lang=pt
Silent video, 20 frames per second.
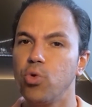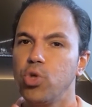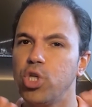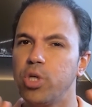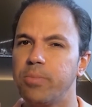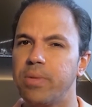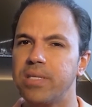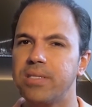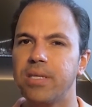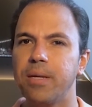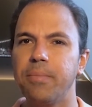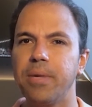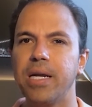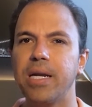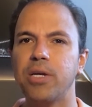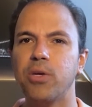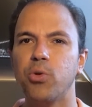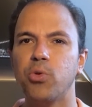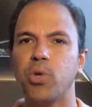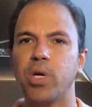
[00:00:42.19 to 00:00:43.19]
Última
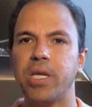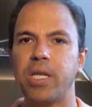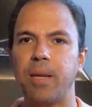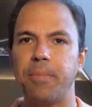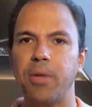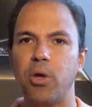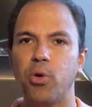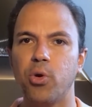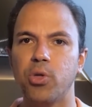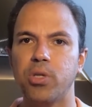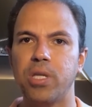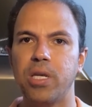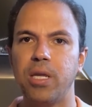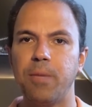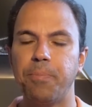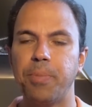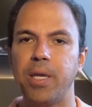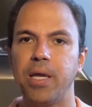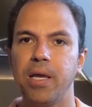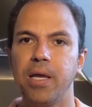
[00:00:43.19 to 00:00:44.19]
semana que eu tô aqui na minha
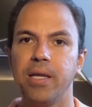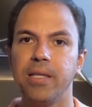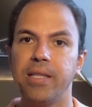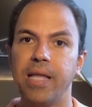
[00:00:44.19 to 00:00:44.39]
Eurotrip,